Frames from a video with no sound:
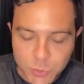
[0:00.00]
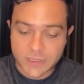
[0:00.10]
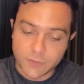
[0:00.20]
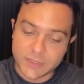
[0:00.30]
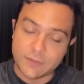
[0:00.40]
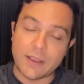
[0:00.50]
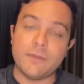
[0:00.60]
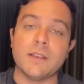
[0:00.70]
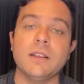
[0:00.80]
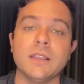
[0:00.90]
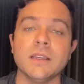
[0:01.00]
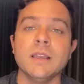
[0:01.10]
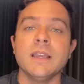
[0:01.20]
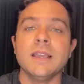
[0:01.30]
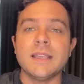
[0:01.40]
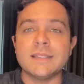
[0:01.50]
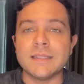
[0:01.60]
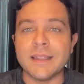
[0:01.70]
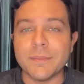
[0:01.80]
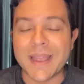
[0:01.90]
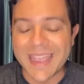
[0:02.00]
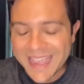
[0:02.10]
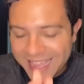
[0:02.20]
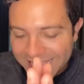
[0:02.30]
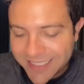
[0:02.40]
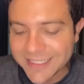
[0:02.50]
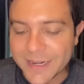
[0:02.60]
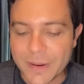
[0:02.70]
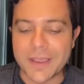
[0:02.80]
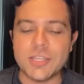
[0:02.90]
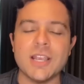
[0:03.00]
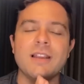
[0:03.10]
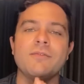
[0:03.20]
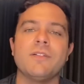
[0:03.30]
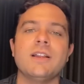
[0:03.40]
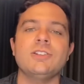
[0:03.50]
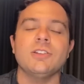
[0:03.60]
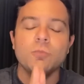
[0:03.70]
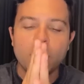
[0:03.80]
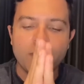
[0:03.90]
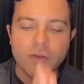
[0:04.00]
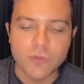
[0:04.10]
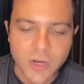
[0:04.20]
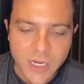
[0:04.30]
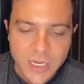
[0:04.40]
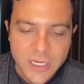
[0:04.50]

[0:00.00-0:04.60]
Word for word: Então você vai vendo aqui que esse tema é extremamente relevante, então por favor,